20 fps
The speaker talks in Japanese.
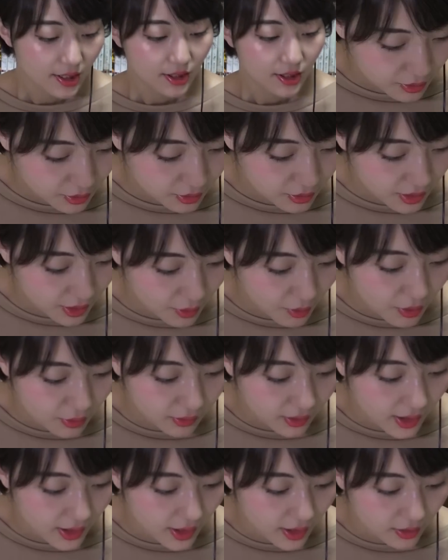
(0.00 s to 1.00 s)
ということで
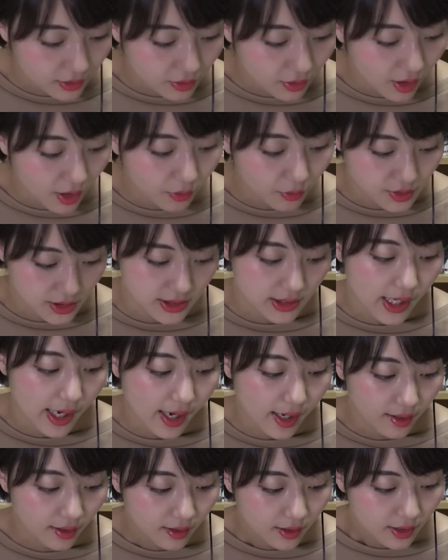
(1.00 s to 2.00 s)
今回やるのがこち
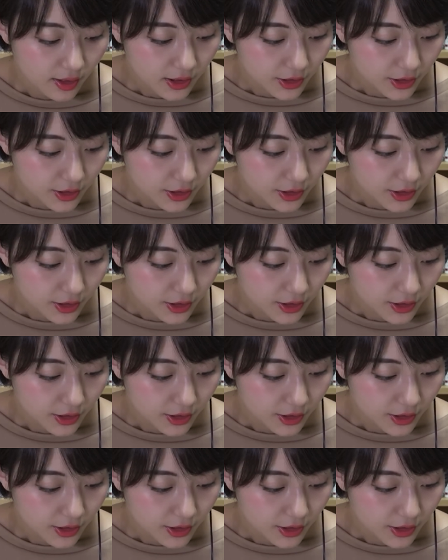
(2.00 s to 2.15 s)
ら